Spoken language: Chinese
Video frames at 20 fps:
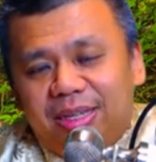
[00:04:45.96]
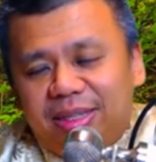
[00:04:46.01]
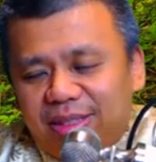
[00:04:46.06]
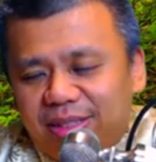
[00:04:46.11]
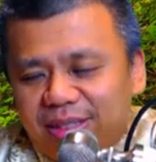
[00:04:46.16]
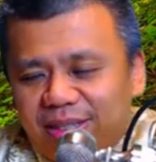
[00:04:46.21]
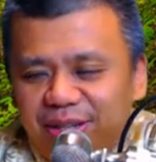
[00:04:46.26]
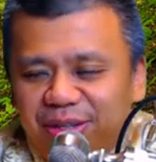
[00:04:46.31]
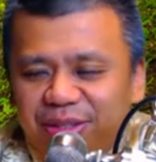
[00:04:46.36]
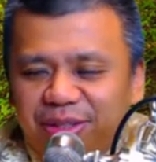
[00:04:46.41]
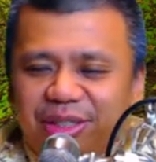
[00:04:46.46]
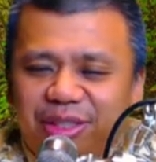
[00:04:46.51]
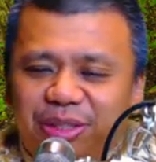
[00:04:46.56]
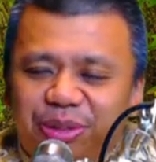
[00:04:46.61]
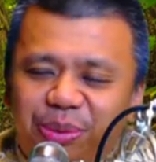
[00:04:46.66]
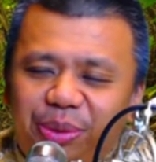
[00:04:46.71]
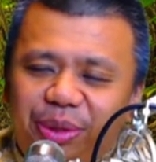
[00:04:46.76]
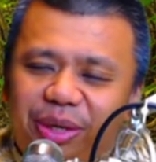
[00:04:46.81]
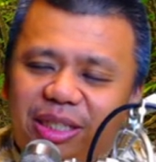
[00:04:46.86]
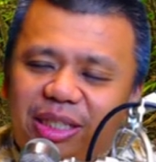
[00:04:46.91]
那那时候，
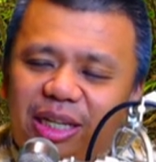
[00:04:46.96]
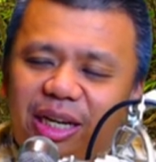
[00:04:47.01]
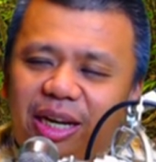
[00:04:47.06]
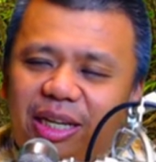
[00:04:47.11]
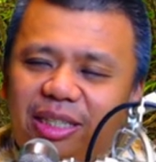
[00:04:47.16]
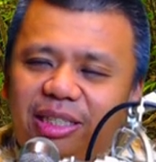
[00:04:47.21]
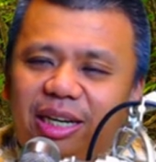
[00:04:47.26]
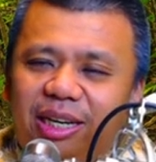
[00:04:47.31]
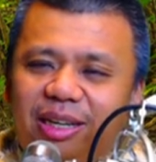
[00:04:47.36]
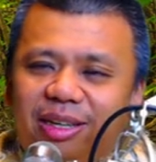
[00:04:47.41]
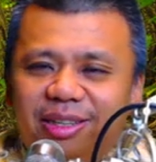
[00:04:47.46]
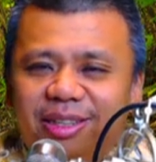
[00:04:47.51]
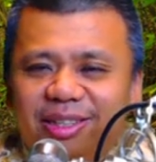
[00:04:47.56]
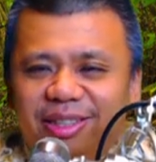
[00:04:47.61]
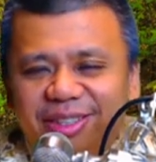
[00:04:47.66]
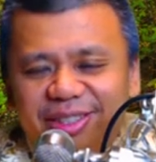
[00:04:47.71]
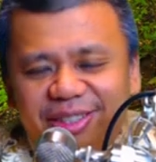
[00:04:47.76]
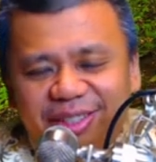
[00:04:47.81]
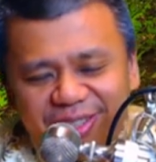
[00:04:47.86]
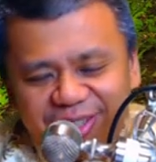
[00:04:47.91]
乌力和尚跟他
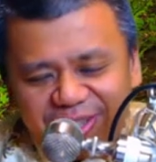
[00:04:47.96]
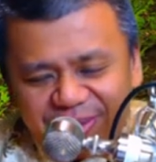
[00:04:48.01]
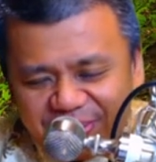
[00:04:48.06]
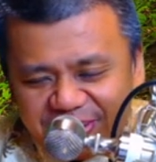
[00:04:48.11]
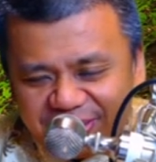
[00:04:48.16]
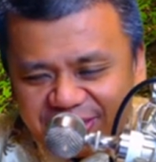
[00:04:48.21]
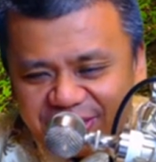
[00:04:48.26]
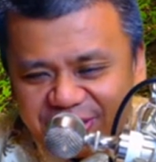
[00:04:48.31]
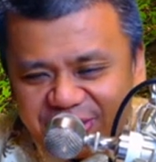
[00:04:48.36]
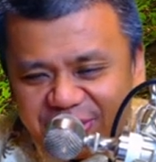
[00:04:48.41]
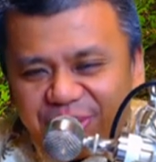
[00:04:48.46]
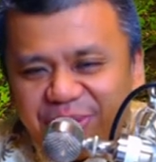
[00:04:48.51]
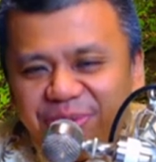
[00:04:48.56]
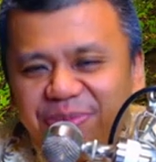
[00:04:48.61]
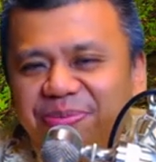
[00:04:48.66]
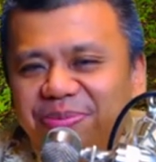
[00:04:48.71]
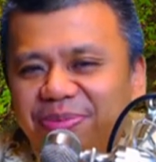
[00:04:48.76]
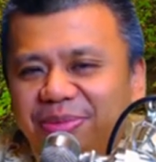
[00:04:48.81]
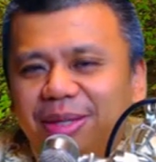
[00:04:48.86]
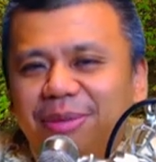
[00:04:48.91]
讲：“各位师兄，
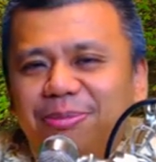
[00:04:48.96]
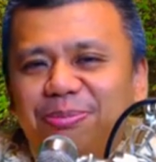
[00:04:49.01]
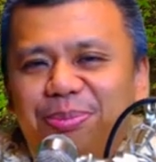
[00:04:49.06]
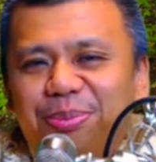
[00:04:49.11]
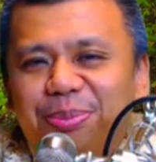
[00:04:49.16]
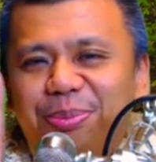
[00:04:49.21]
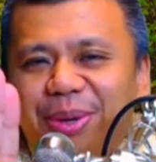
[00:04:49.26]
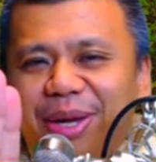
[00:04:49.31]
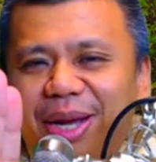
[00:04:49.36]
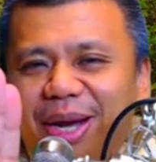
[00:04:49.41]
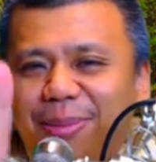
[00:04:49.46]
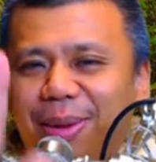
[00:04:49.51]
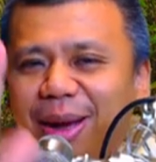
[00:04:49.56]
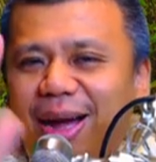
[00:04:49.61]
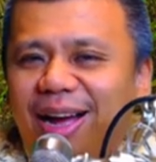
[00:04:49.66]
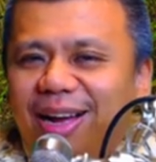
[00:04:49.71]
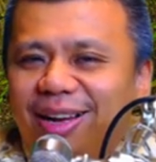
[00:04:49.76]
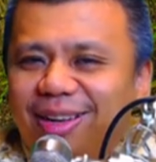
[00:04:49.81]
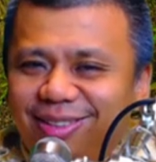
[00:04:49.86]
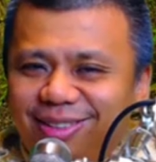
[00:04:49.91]
不要
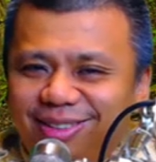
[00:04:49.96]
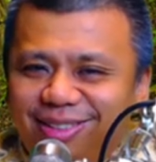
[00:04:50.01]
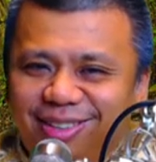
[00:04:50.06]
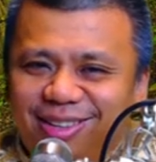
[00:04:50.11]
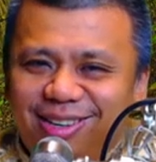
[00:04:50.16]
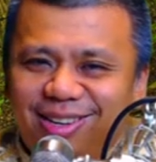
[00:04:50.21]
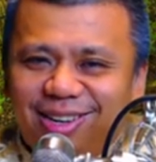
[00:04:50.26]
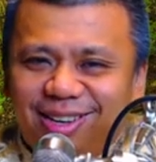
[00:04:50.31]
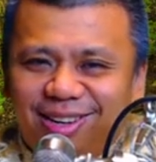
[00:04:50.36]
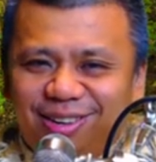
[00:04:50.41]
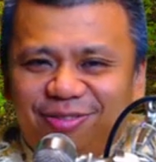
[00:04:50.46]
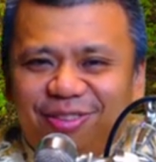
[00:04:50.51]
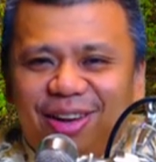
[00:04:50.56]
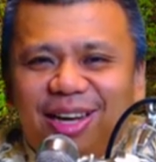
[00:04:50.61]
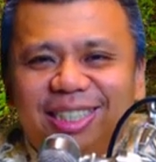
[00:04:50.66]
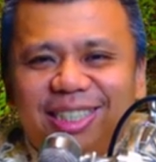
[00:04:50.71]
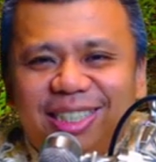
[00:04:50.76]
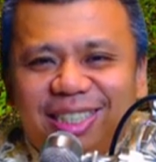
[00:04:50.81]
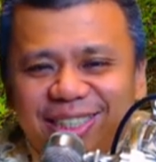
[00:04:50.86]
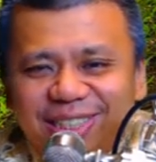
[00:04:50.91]
怕，
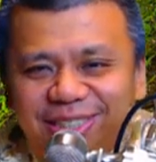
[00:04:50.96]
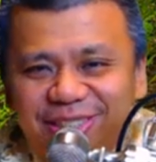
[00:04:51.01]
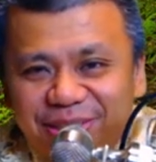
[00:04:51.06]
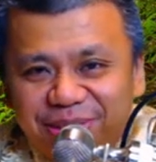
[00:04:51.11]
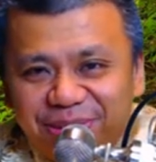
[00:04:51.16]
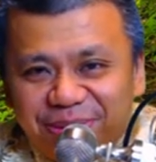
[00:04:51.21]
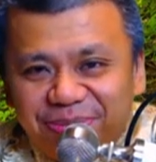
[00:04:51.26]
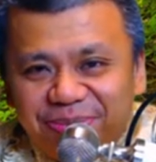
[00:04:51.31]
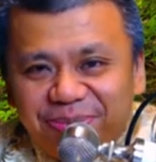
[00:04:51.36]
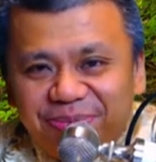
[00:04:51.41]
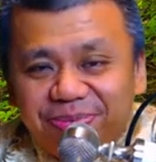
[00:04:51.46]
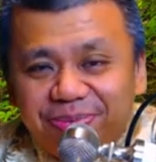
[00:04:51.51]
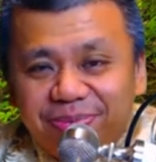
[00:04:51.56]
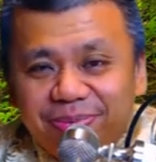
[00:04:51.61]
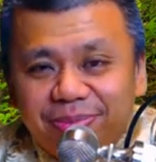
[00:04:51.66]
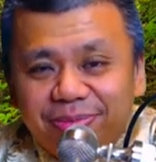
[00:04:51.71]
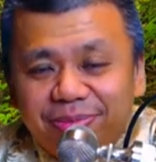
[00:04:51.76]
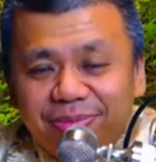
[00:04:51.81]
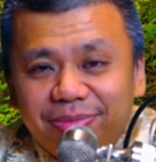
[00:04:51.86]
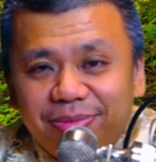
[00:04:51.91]
放轻松，
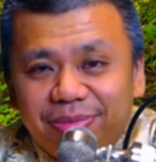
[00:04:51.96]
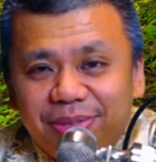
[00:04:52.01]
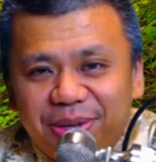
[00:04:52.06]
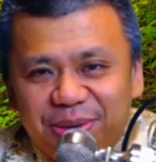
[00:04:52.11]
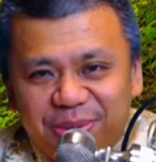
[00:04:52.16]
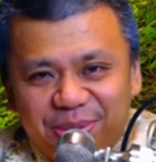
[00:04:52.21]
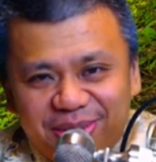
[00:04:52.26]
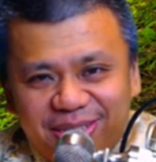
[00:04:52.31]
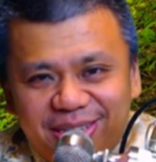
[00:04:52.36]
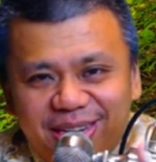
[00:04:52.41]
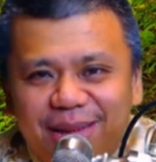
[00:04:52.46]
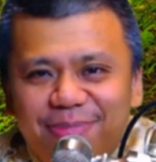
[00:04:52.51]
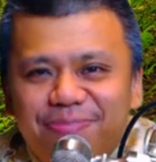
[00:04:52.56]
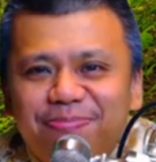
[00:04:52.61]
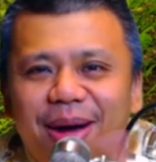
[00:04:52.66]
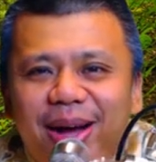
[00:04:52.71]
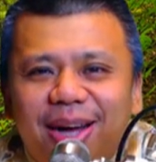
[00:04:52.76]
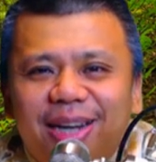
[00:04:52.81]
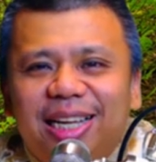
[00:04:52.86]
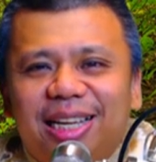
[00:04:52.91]
我是来
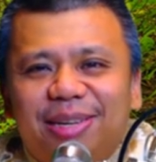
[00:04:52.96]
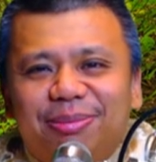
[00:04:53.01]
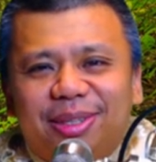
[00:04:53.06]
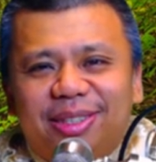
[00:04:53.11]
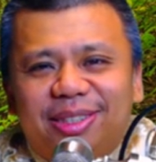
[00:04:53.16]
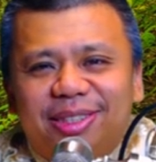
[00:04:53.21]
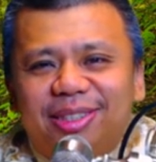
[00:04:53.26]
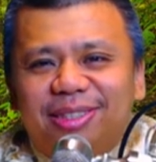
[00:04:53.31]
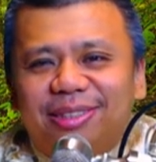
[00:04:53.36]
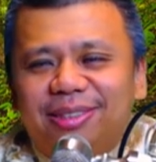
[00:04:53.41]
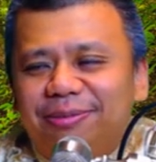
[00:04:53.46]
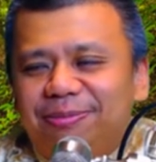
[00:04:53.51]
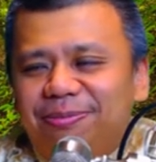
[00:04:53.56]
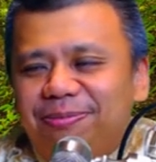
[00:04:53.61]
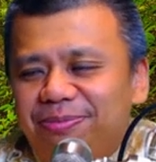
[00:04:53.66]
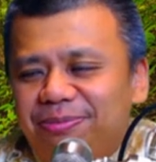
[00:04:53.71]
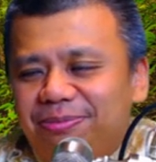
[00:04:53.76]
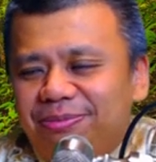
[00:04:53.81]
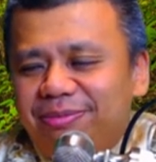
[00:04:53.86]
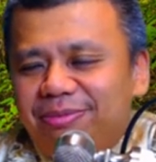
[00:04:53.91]
帮你们
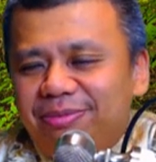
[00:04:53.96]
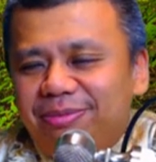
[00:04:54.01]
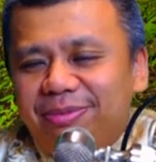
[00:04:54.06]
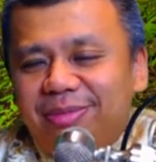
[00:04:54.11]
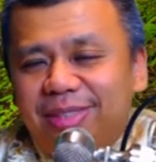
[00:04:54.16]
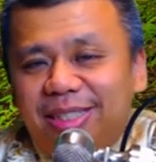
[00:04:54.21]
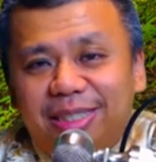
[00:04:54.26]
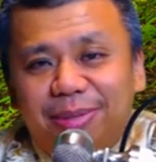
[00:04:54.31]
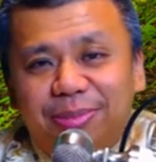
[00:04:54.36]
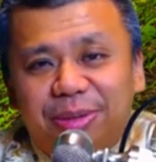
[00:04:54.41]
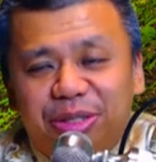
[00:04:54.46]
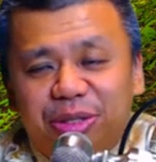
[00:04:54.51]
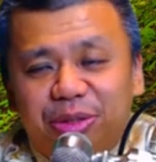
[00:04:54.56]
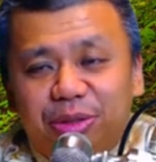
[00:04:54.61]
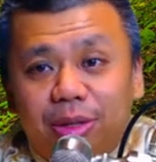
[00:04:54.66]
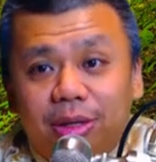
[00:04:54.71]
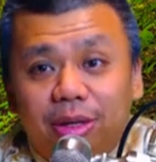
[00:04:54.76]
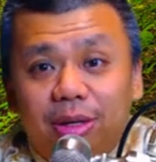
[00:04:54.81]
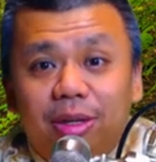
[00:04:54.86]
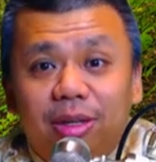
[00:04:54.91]
的。”那些比丘
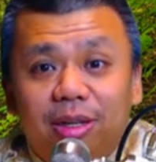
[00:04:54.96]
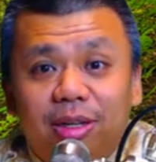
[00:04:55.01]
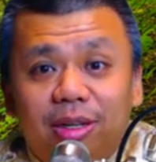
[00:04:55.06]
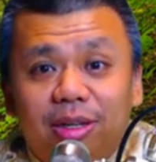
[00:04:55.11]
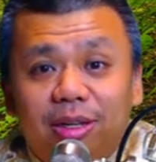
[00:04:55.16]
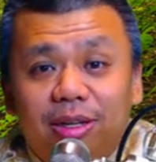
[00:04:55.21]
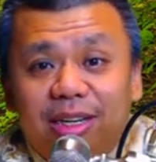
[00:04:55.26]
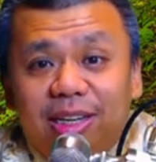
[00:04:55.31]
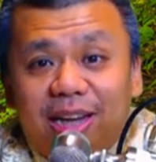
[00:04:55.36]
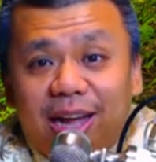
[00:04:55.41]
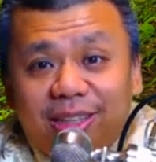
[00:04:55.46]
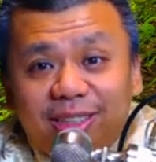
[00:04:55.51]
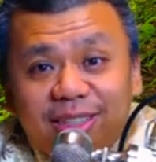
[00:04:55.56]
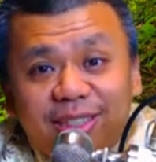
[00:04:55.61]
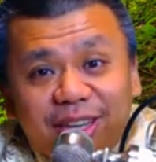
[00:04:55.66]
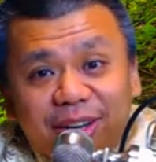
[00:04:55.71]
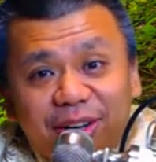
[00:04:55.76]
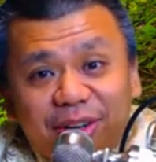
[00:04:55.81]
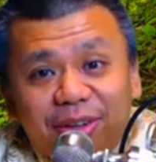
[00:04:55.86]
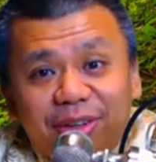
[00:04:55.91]
说：“你拿着
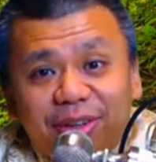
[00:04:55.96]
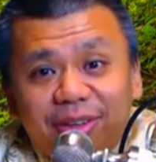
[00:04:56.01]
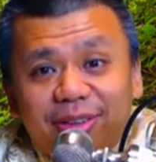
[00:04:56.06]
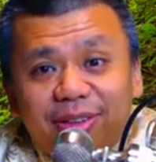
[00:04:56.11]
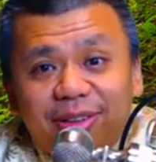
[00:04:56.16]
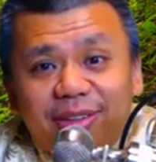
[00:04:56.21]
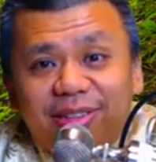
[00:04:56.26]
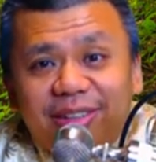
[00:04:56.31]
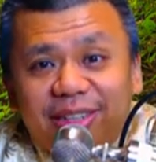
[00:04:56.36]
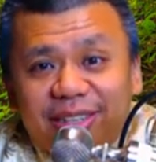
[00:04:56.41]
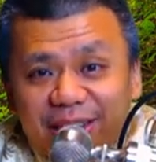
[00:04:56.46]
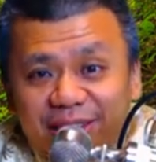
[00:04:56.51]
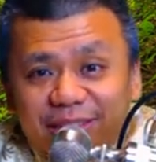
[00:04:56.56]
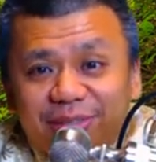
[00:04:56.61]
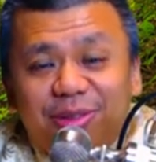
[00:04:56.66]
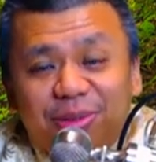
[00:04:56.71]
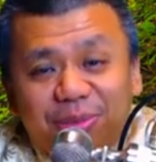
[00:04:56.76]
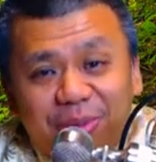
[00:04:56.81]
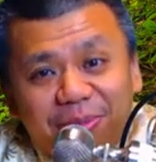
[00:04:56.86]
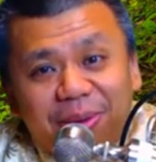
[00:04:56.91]
刀，你要
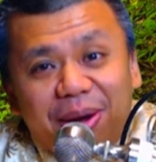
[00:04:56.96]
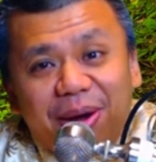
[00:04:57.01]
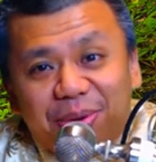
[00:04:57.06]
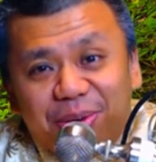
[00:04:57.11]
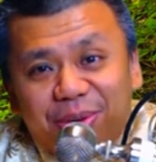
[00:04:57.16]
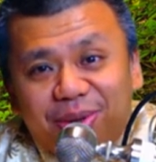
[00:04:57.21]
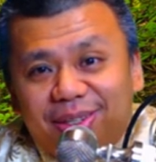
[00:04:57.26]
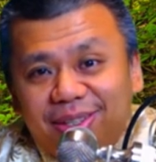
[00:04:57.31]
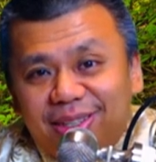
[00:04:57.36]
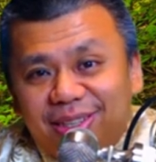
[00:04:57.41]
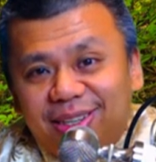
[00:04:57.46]
怎么帮我？